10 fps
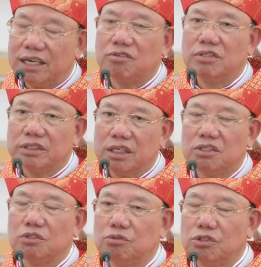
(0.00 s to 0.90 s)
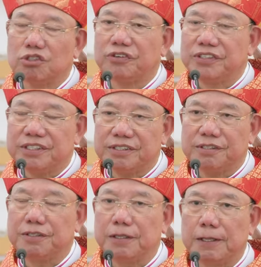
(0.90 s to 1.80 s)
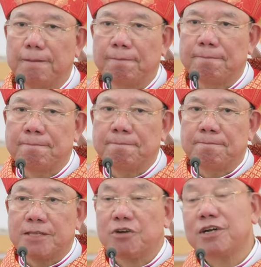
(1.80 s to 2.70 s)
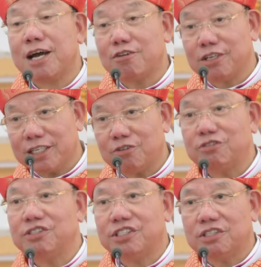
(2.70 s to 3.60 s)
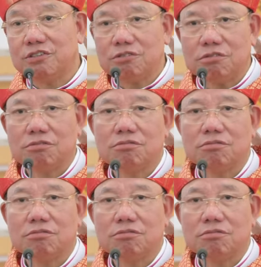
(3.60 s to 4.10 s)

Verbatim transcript: theo Đức Giêsu trọn đời. Theo đạo là theo Đức Giêsu,